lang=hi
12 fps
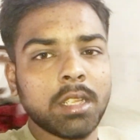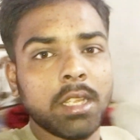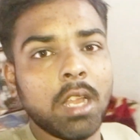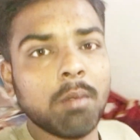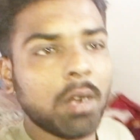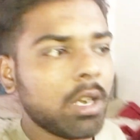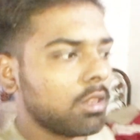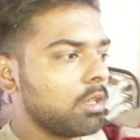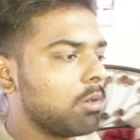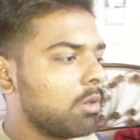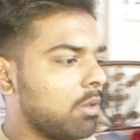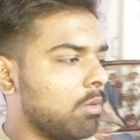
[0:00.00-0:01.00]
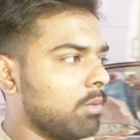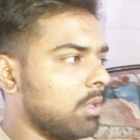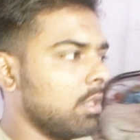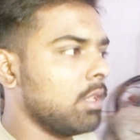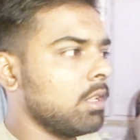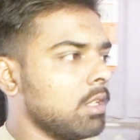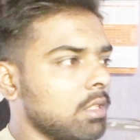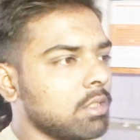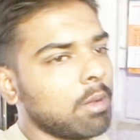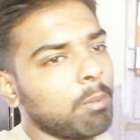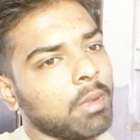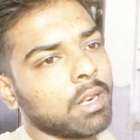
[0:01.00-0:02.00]
ज्ञान बांटता रहता हूँ
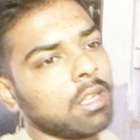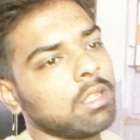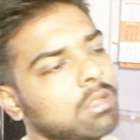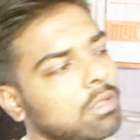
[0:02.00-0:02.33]
सब में ना